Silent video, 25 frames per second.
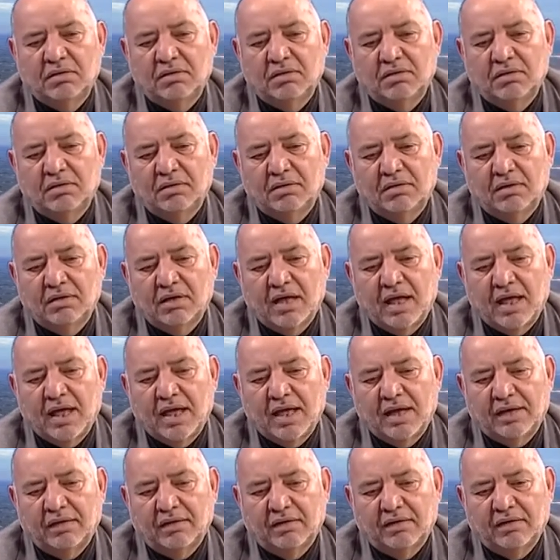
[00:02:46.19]

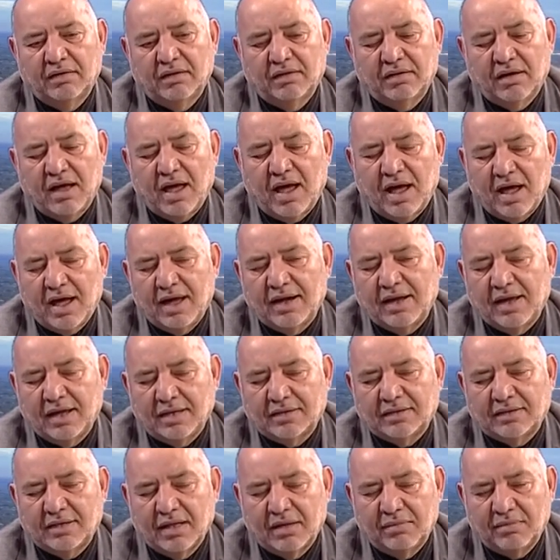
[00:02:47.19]
الآن حالة
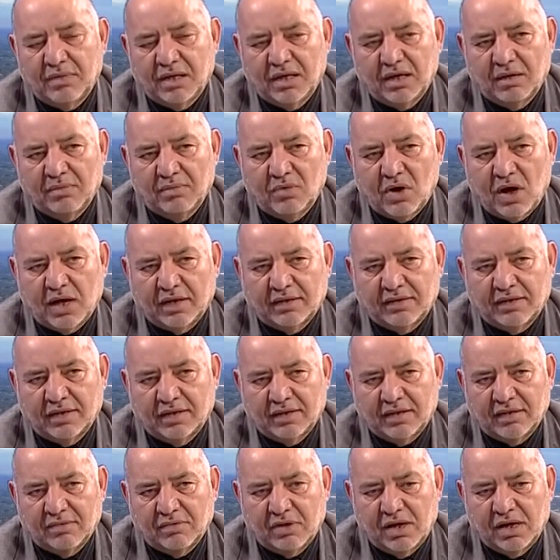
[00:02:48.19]
إسلامية
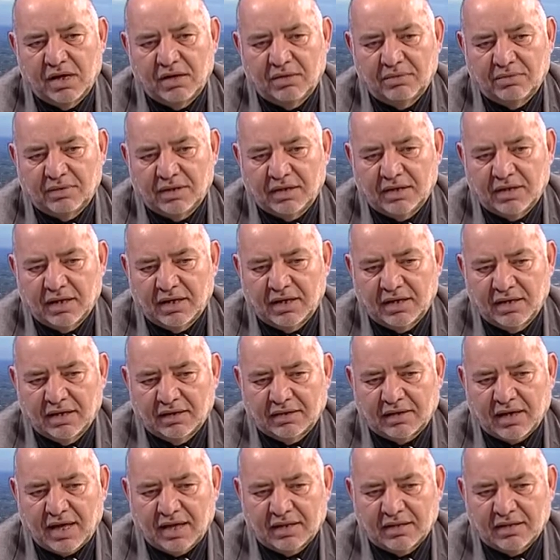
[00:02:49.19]
محددة ولا أريد أن
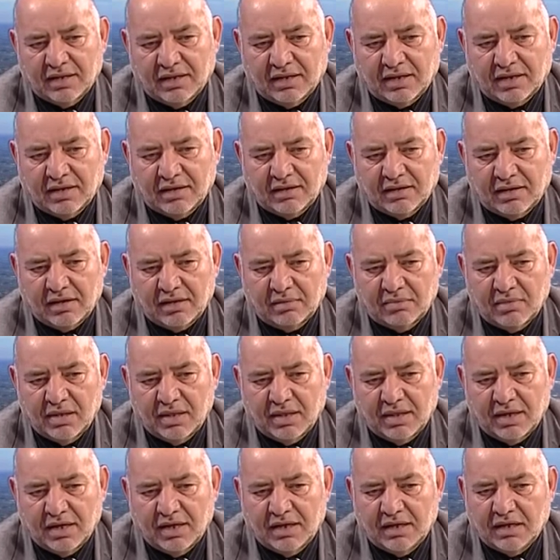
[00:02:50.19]
أتحدث أكثر
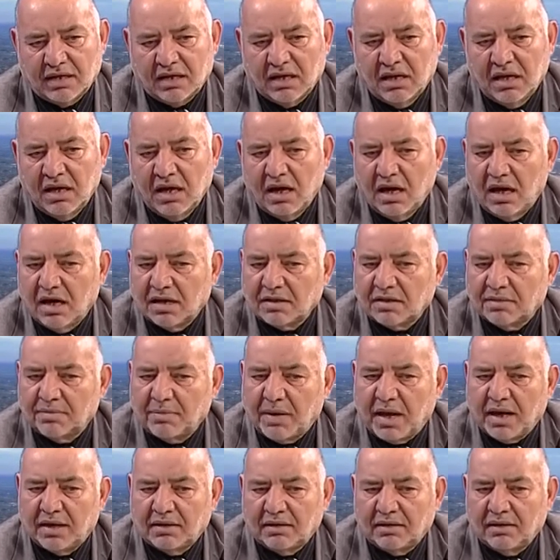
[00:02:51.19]
من ذلك
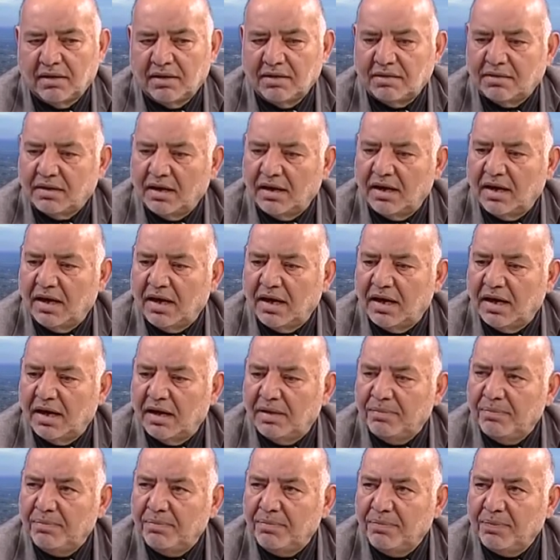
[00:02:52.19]
أصبحت ليس
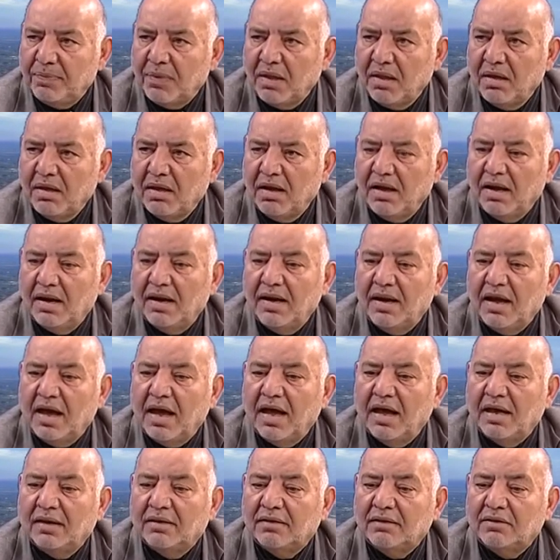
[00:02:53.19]
لها هم
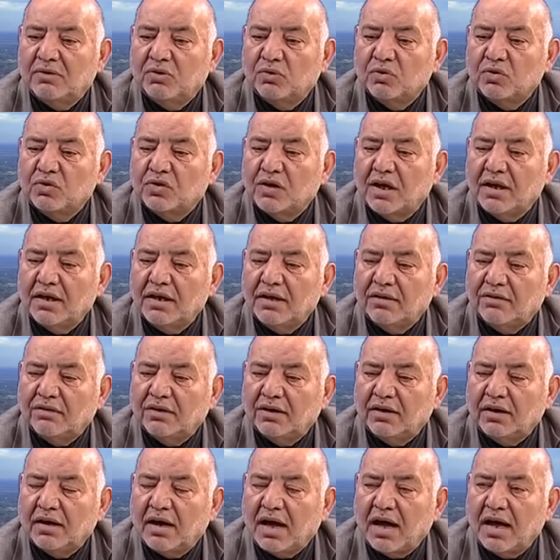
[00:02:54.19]
إلا أن
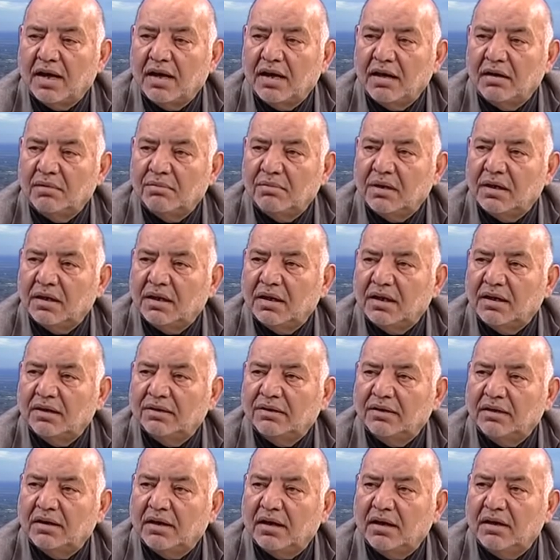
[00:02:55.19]
تسيطر على
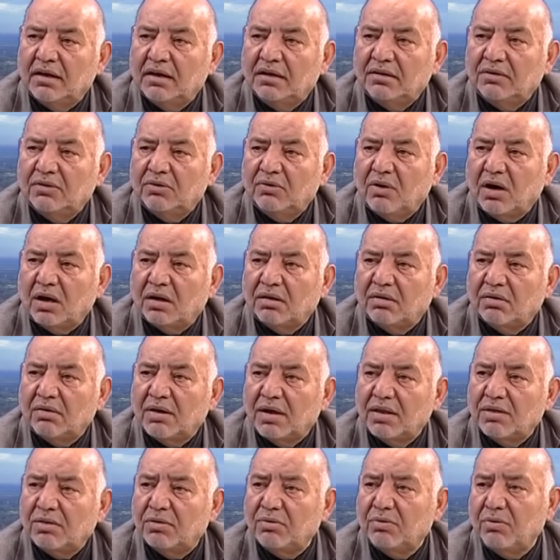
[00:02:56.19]
المناطق التي
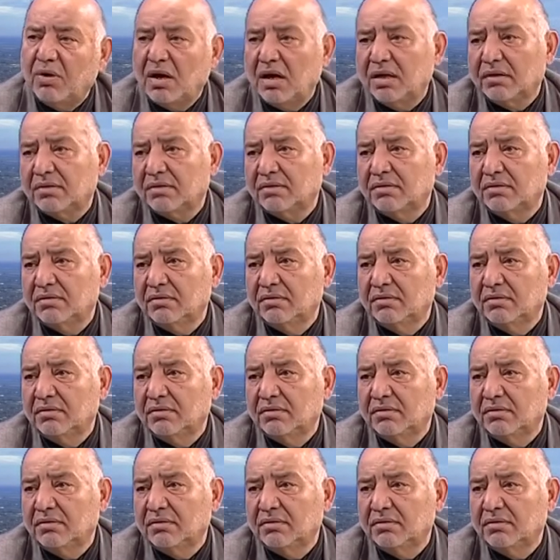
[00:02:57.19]
يحررها الثوار